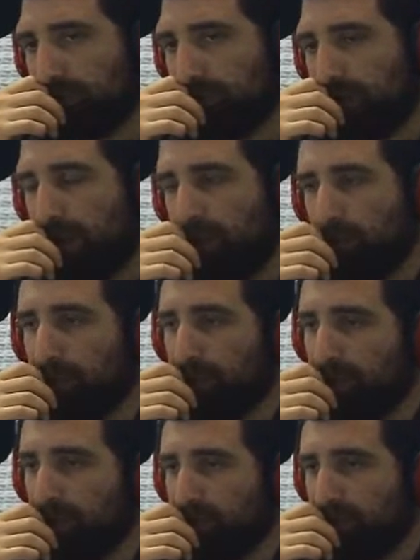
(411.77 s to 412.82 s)
Claro, bueno,
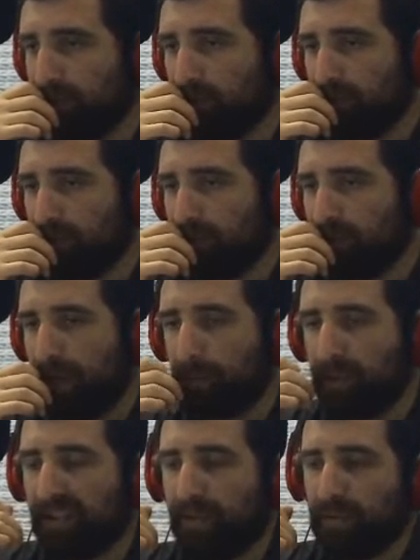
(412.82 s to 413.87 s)
pero es una
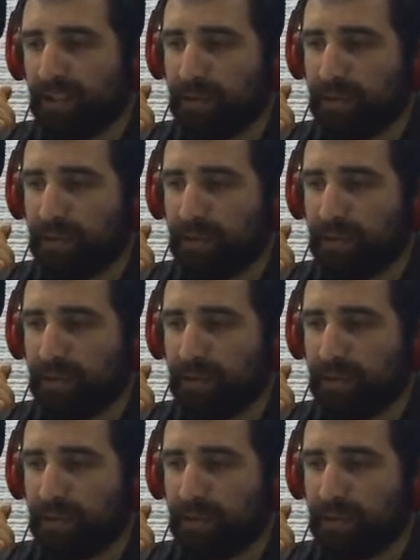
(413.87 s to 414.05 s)
apuesta fuerte.